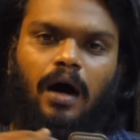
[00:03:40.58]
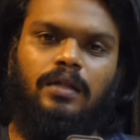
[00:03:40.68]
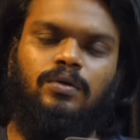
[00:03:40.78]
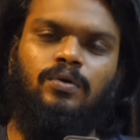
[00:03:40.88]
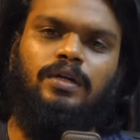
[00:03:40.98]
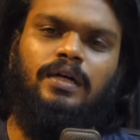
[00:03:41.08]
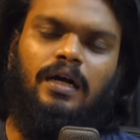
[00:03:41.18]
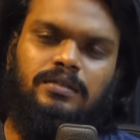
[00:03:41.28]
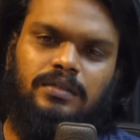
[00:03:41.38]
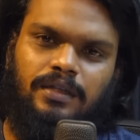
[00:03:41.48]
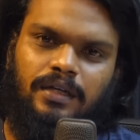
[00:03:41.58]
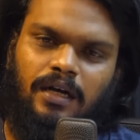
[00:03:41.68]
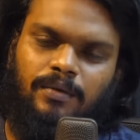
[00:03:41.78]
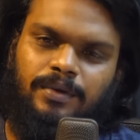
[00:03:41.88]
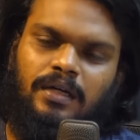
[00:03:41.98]
அது கூட்டி கழிச்சு
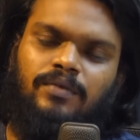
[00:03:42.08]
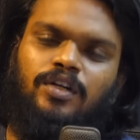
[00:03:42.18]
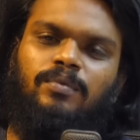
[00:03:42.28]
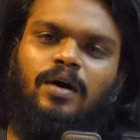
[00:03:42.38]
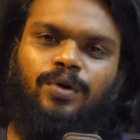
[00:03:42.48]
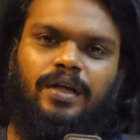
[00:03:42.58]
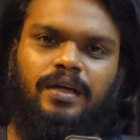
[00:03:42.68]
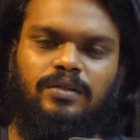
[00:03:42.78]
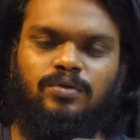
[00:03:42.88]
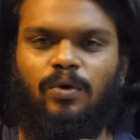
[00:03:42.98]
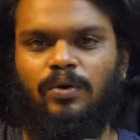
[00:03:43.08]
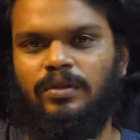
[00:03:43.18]
தீக்காம தான் விடுமா உன்னைய ஸோ